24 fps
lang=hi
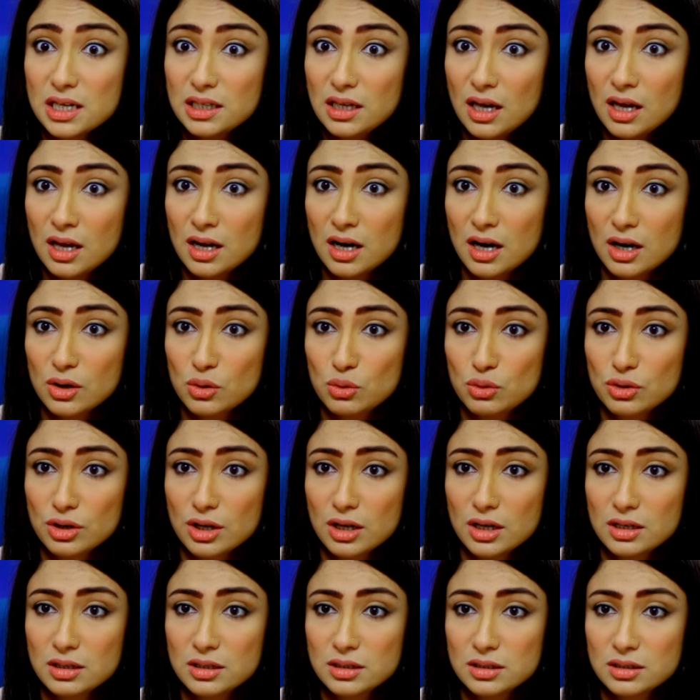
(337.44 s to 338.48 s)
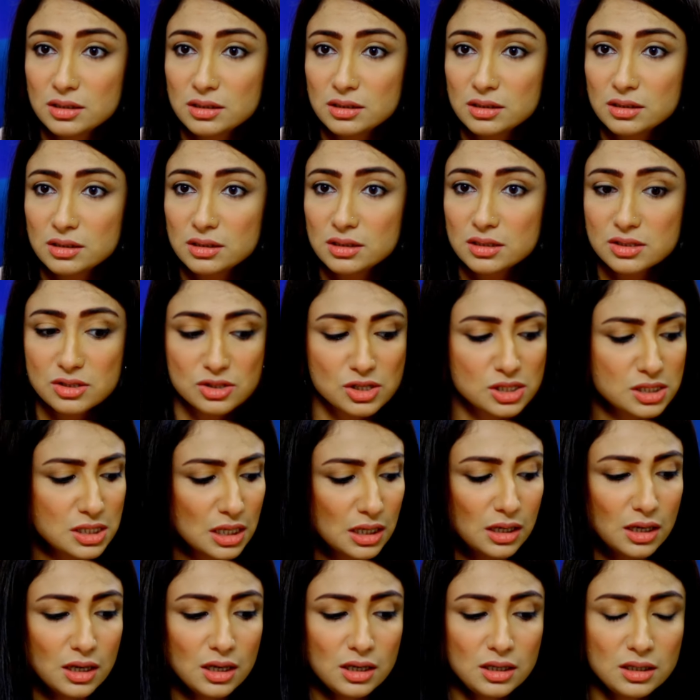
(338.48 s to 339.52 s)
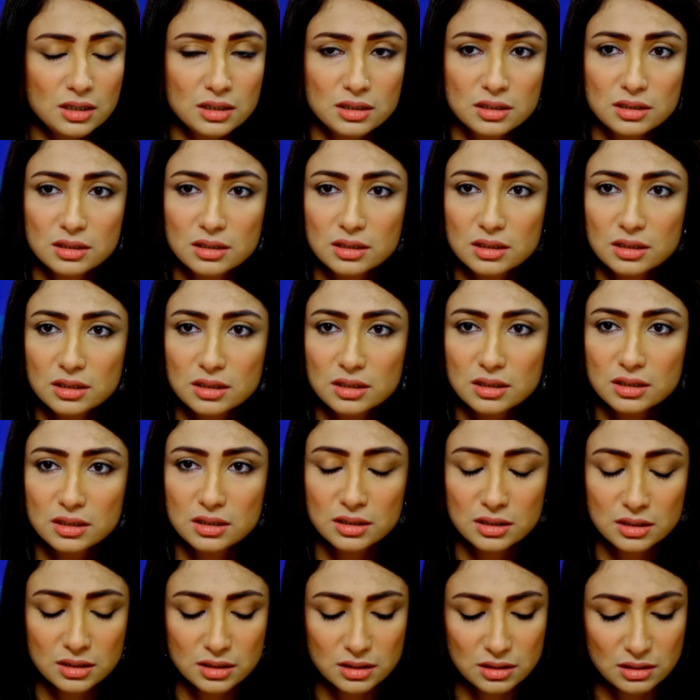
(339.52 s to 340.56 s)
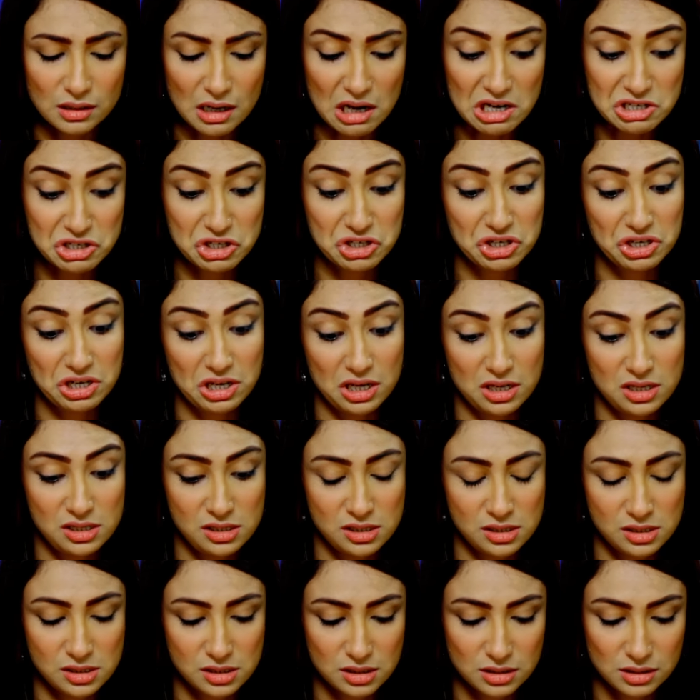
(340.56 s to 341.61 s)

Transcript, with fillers: ज्यादा हैरान कौन है जैसे कि ये आशिर रईस